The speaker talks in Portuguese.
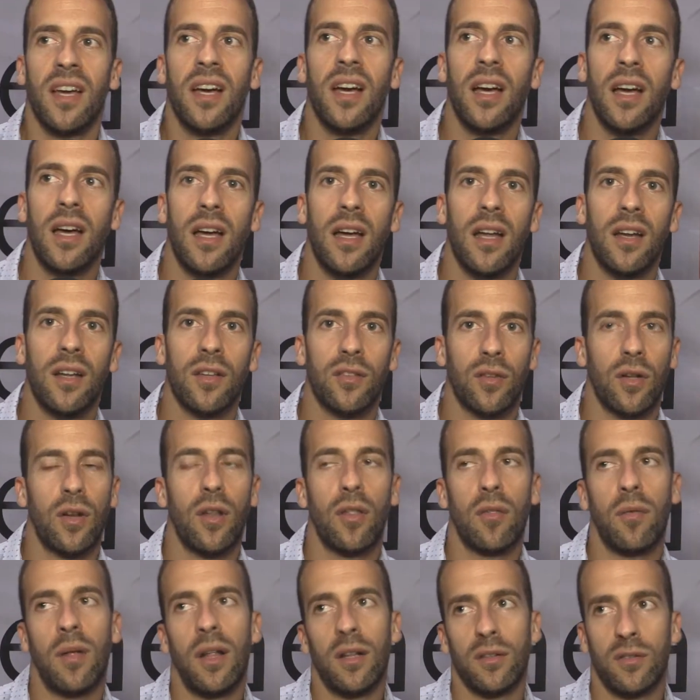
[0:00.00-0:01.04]
eh, na zona
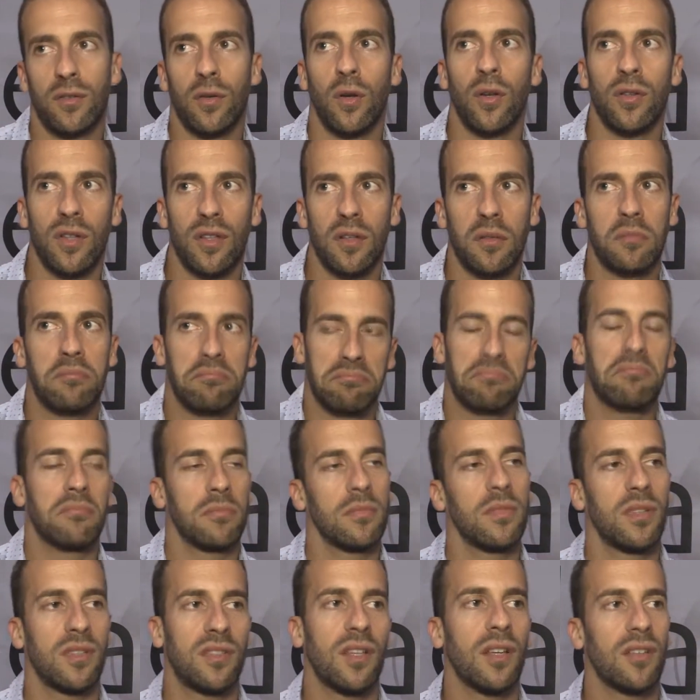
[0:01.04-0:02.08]
do Val de Souza,
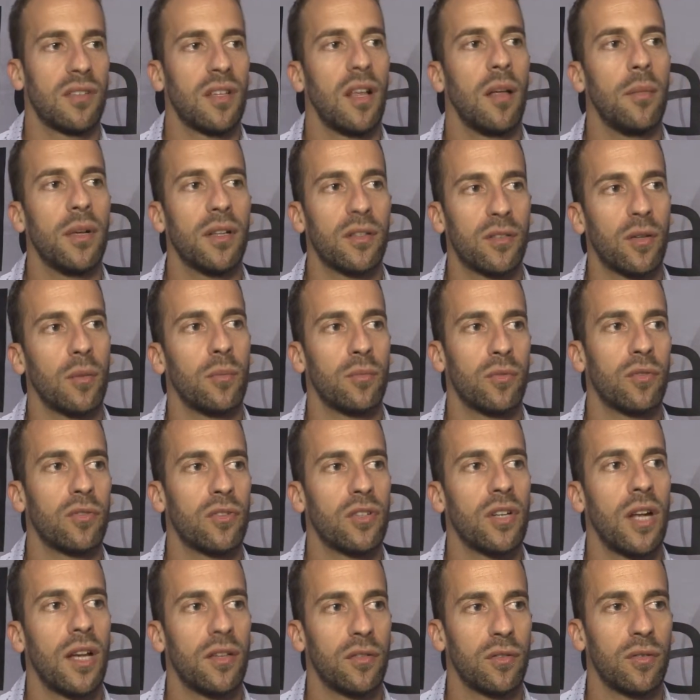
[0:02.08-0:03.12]
essencialmente, somos o
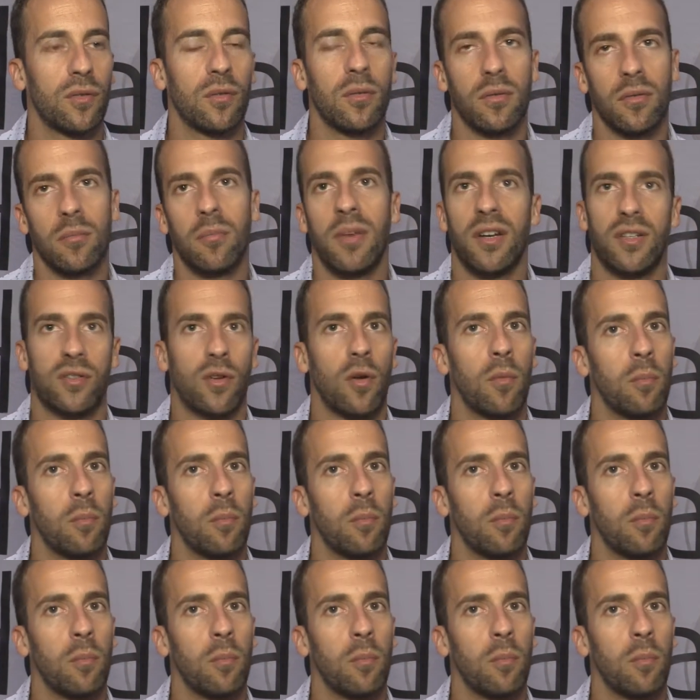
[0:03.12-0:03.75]
ginásio mais